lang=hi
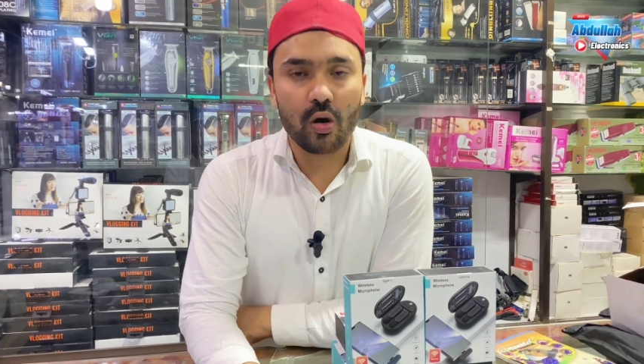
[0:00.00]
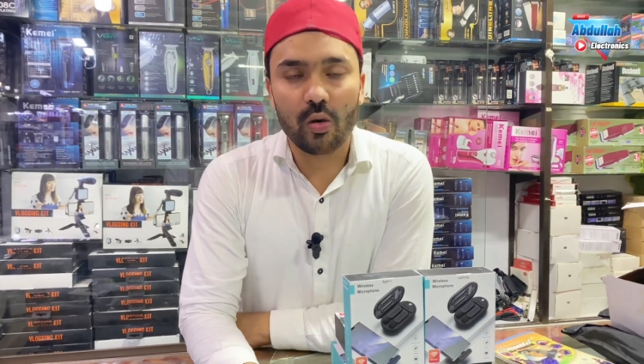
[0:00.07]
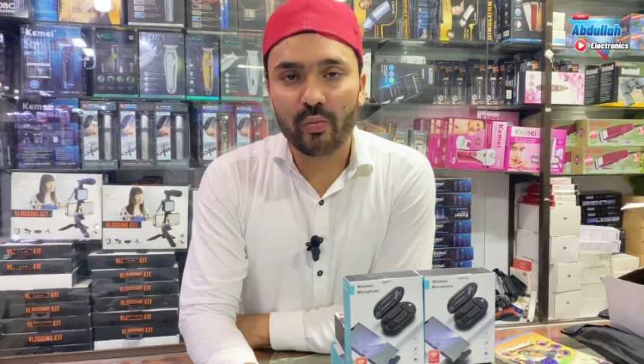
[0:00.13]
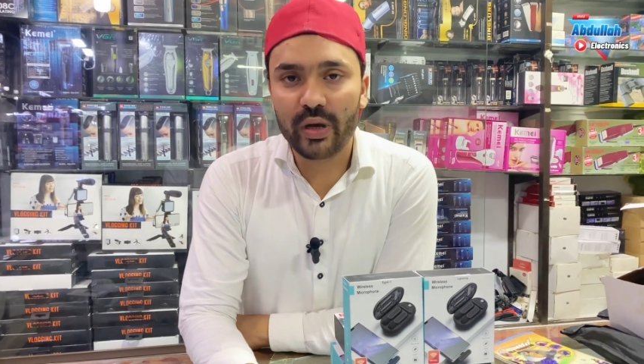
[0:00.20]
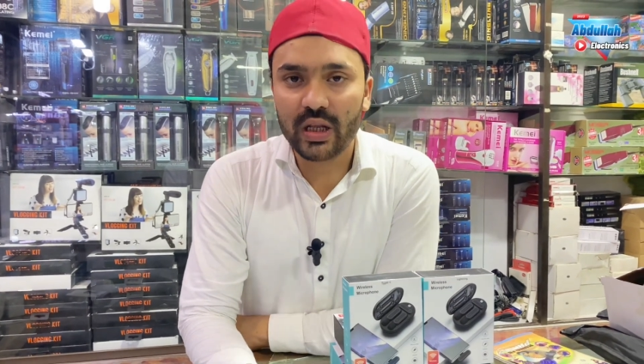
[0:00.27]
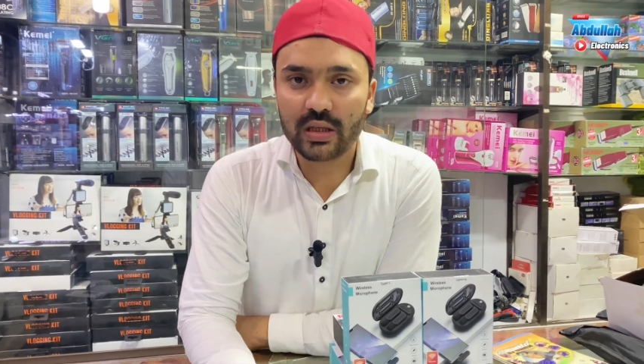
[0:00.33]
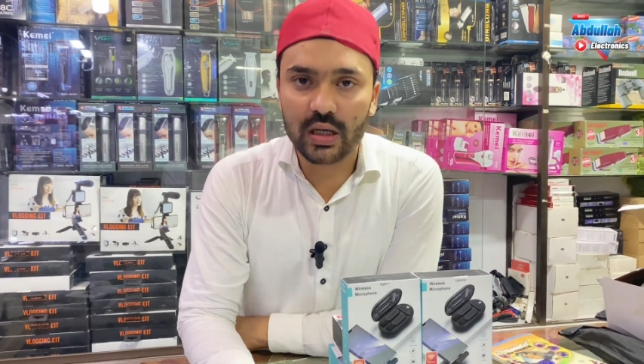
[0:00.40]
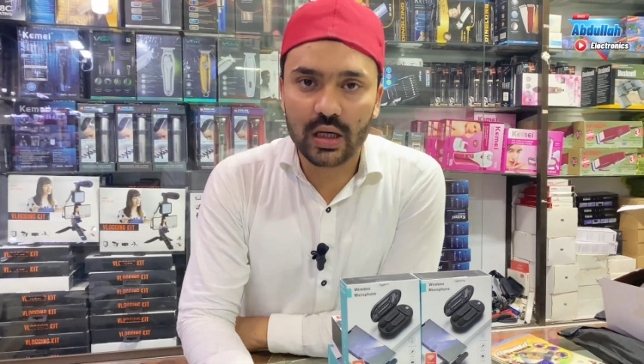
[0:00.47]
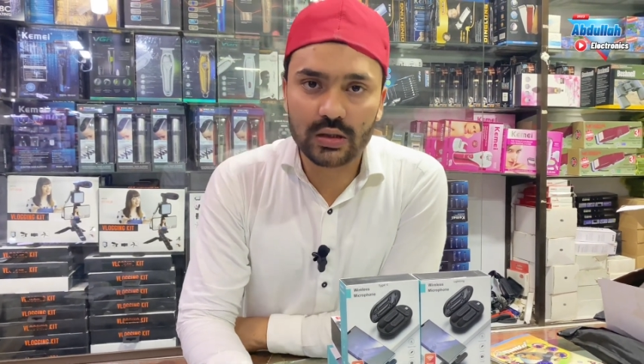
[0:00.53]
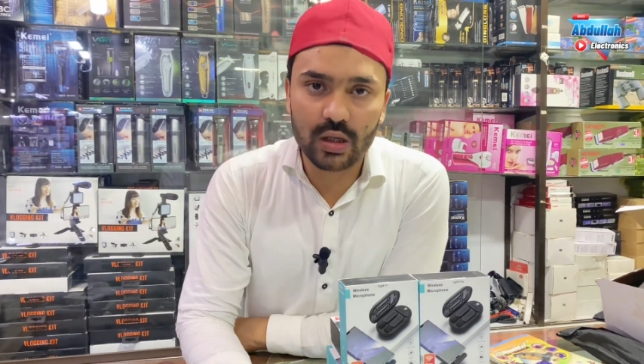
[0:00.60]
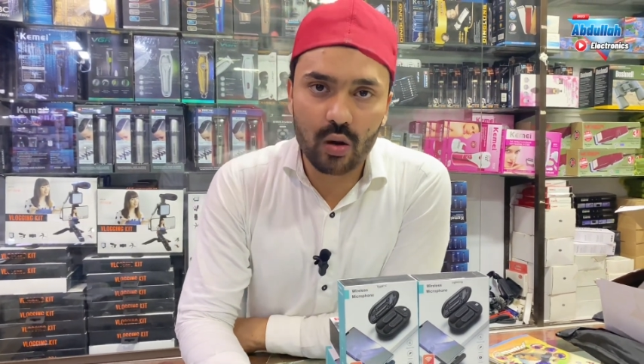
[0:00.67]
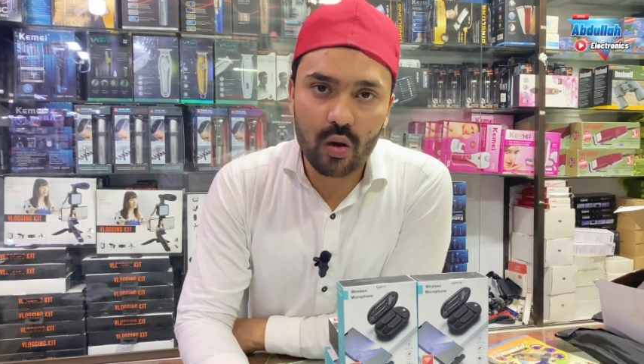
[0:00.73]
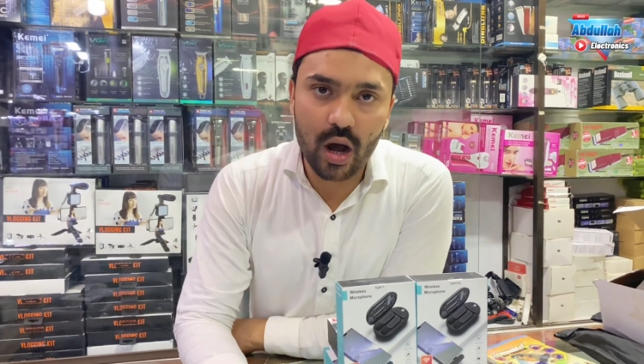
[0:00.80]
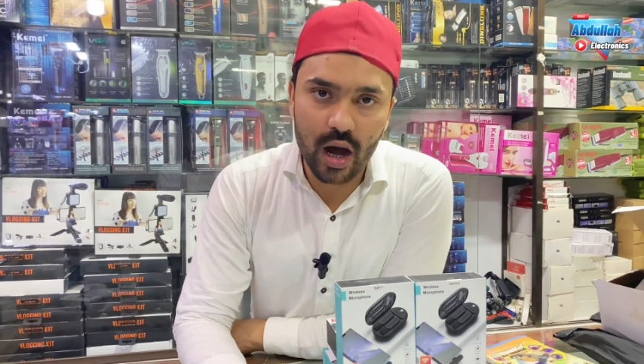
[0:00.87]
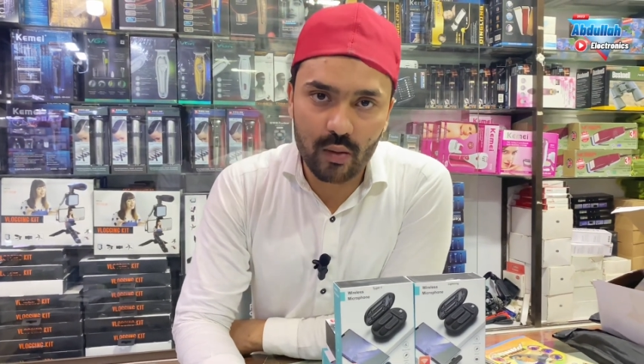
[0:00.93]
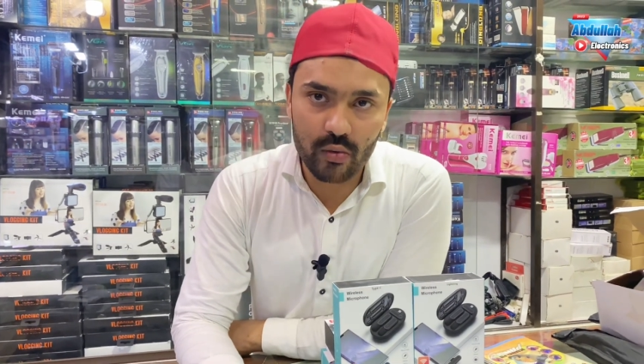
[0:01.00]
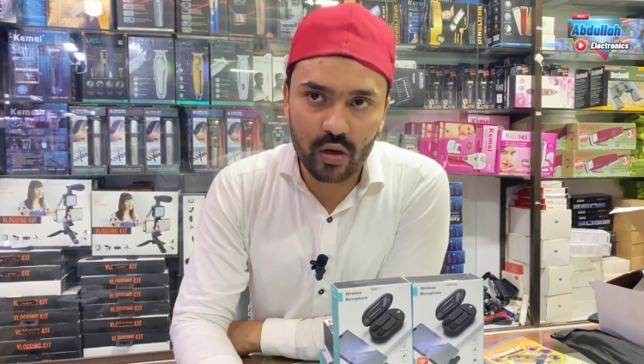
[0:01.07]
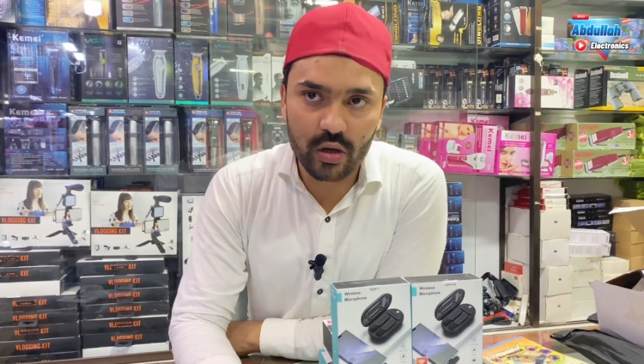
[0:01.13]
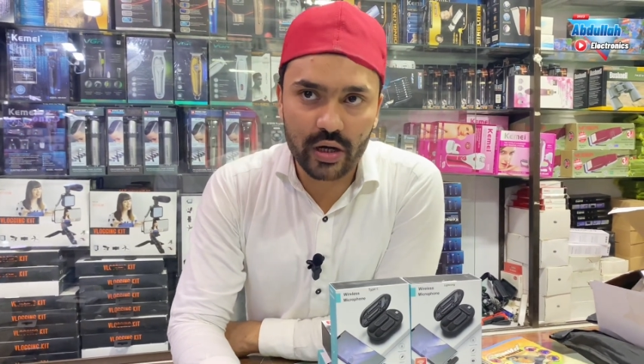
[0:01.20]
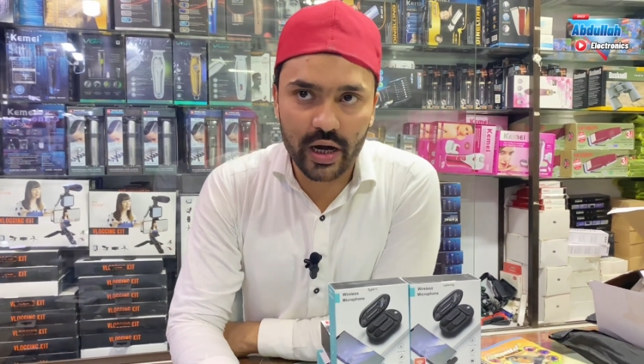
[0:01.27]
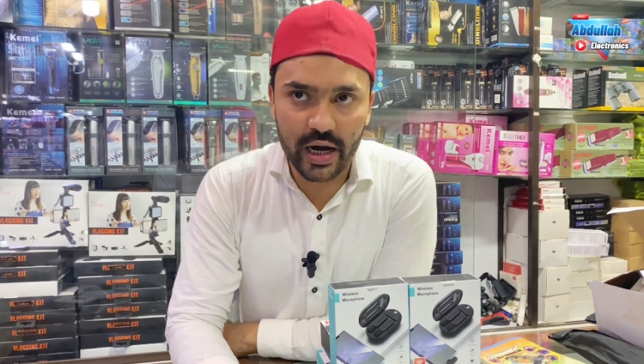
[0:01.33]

उम्मीद करता हूँ आप लोग